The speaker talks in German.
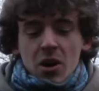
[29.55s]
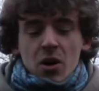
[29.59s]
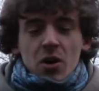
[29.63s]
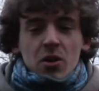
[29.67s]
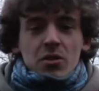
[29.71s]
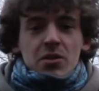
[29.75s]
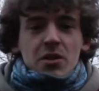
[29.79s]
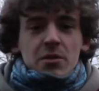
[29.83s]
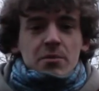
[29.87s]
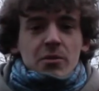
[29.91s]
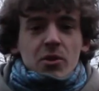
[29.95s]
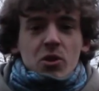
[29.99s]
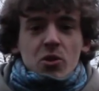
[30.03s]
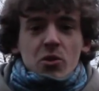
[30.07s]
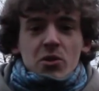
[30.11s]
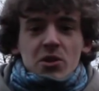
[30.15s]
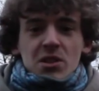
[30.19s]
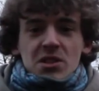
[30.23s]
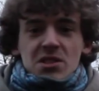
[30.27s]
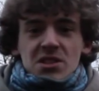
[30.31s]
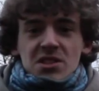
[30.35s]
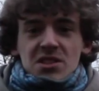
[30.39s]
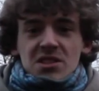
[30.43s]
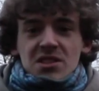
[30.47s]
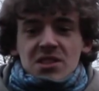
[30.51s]
und im Grunde
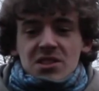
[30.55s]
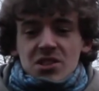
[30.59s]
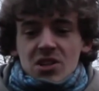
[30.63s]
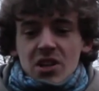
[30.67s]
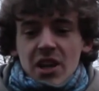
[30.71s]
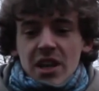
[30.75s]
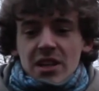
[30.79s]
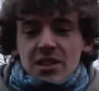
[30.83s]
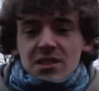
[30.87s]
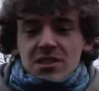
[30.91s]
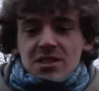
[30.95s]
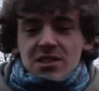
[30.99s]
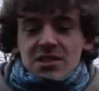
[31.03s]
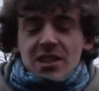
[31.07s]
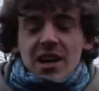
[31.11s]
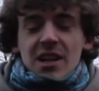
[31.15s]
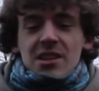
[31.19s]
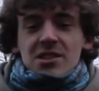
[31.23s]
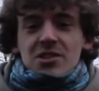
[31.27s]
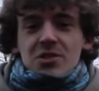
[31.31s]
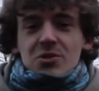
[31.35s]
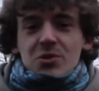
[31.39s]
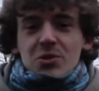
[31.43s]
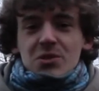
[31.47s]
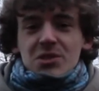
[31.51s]
ist es nichts Schlechtes, es ist
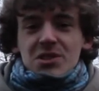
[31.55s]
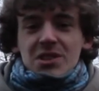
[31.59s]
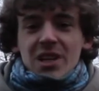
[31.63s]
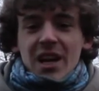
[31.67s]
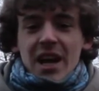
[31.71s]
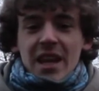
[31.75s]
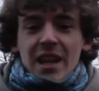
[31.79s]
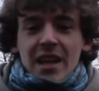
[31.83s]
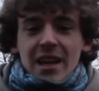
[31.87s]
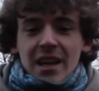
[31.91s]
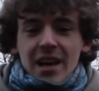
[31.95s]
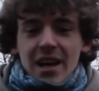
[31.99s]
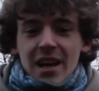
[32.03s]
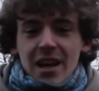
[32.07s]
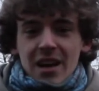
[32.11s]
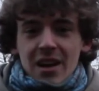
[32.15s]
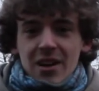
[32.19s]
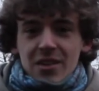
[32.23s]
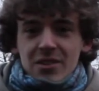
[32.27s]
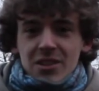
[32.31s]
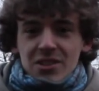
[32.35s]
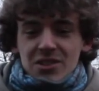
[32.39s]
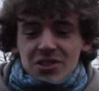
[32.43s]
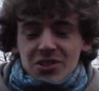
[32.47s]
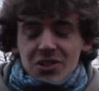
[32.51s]
alles gutes Training.
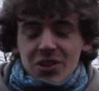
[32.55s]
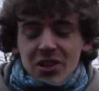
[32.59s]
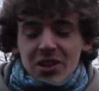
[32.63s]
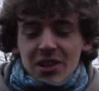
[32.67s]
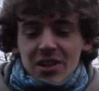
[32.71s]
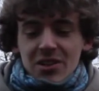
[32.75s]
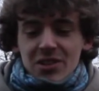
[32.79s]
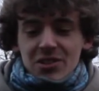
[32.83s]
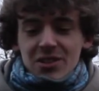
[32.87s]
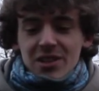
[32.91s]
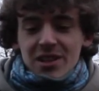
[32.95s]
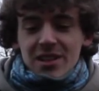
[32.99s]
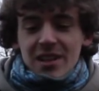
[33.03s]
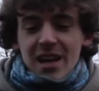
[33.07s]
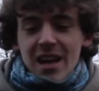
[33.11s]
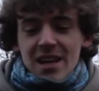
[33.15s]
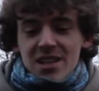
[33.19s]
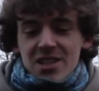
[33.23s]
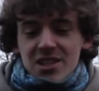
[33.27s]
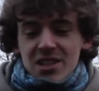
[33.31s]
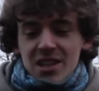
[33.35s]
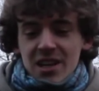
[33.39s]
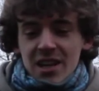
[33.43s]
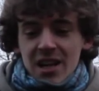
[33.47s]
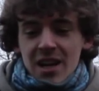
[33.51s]
Und dazu gehört halt auch der
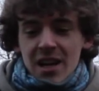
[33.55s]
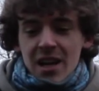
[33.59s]
Dash.